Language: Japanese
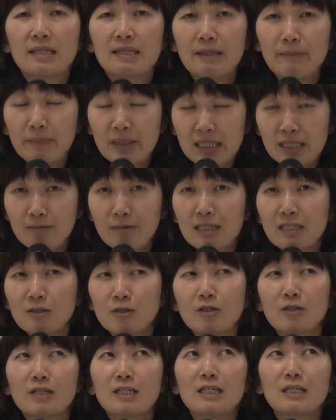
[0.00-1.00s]
たまにはゆっ
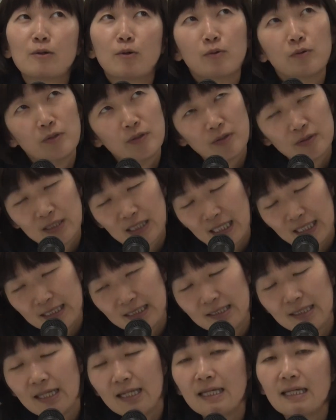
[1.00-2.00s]
くりお風呂に入っ
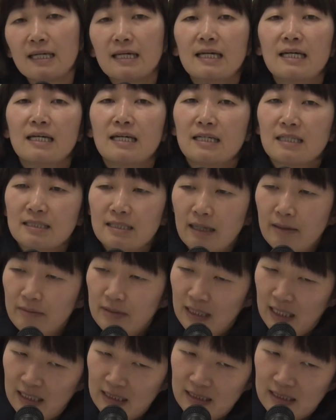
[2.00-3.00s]
たり、
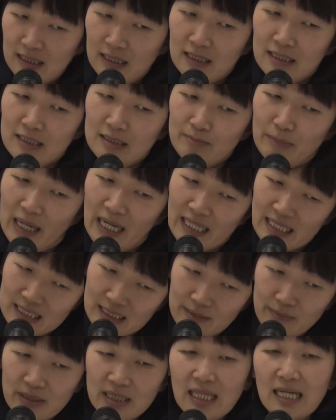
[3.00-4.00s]
サウナに、まあ、行っ
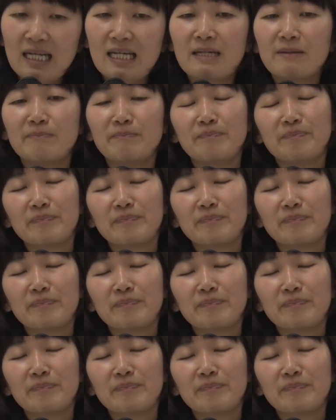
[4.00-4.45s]
てみたり、